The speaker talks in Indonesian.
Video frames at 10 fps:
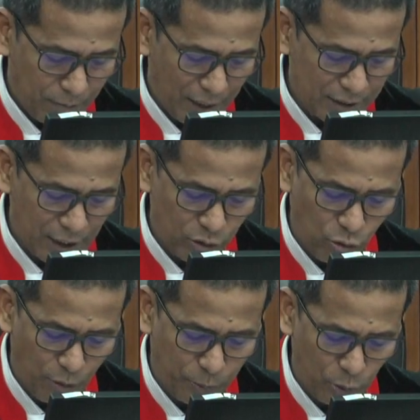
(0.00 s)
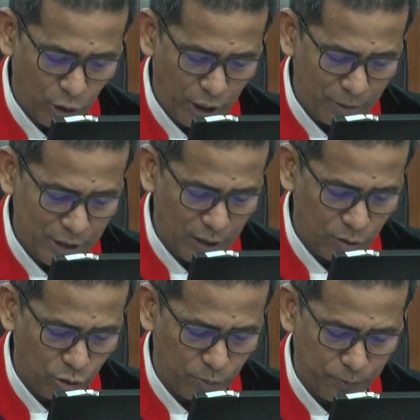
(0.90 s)
Pasal 20 yang
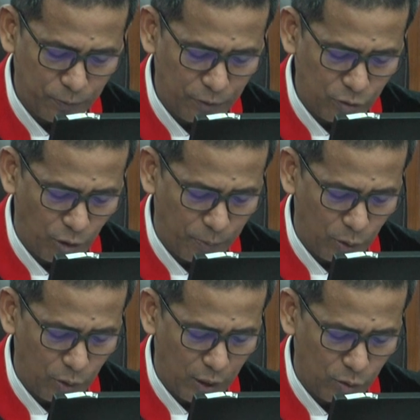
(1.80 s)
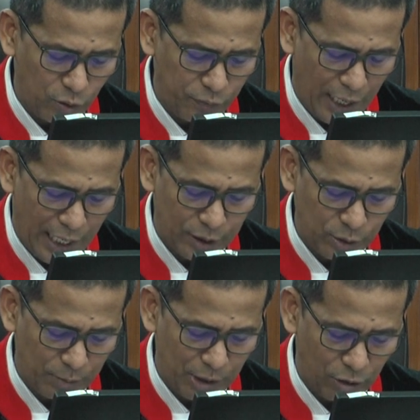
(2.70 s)
menyangkut 20 huruf A
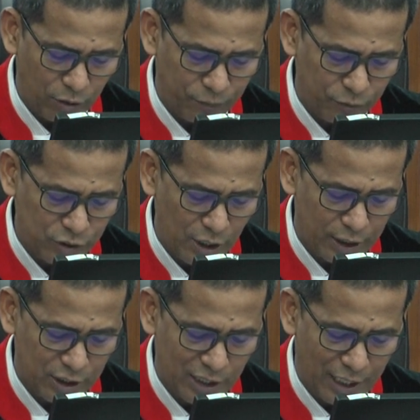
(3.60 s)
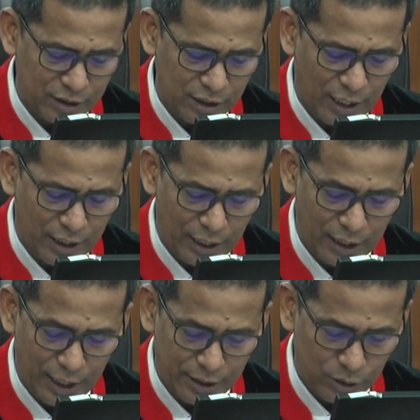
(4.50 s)
itu yang menyangkut fungsi legislasi dan
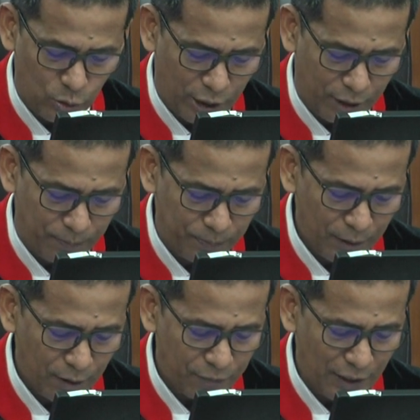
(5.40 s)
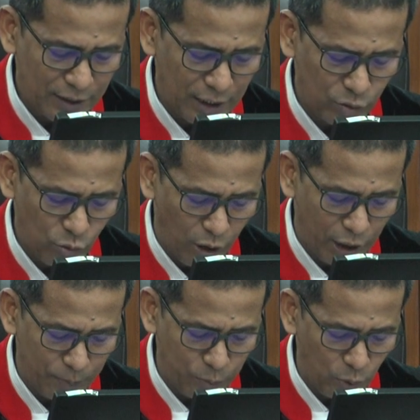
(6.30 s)
lain-lain itu kan pasal
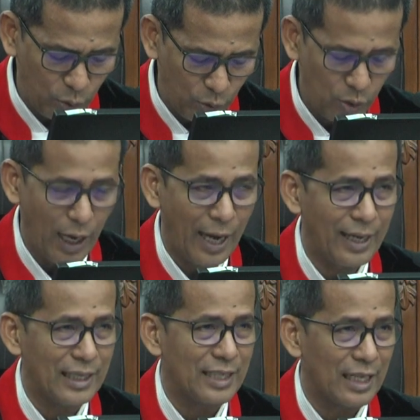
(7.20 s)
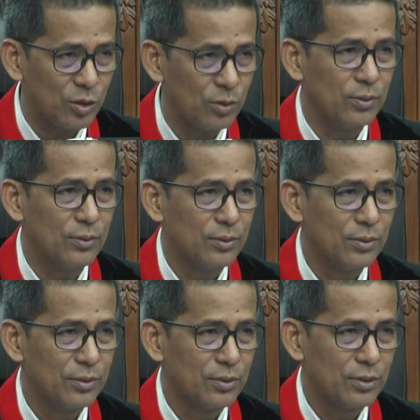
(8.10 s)
20 ayat 1.
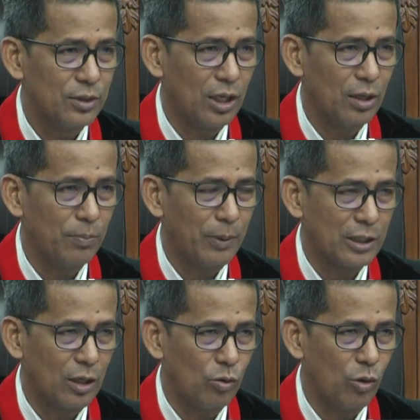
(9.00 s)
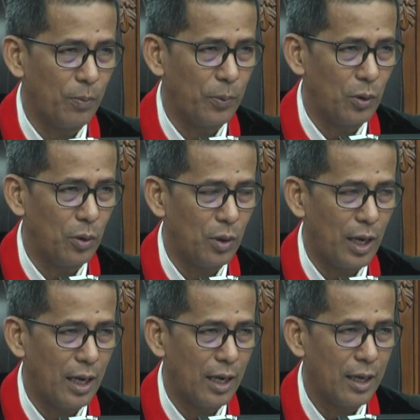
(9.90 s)
Jadi pasal
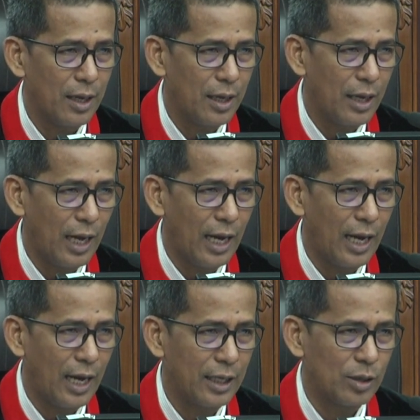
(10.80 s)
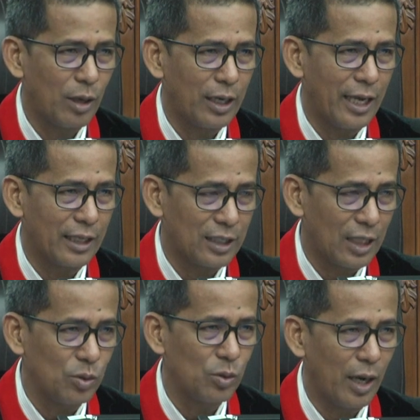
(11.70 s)
20 A itu ada ayat
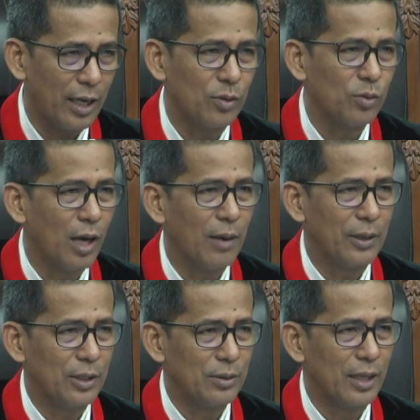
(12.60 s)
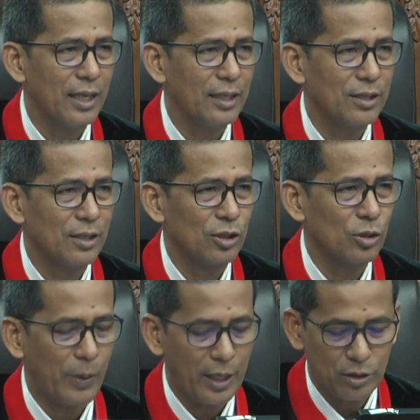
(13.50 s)
1, ayat 2 begitu ya. Ini
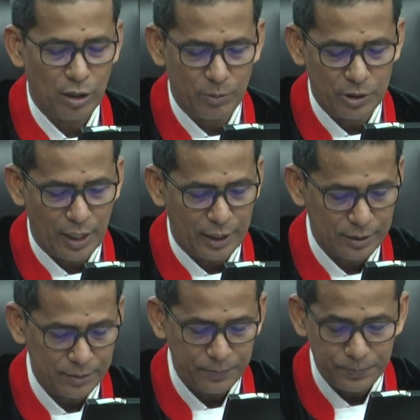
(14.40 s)
supaya lebih jelas.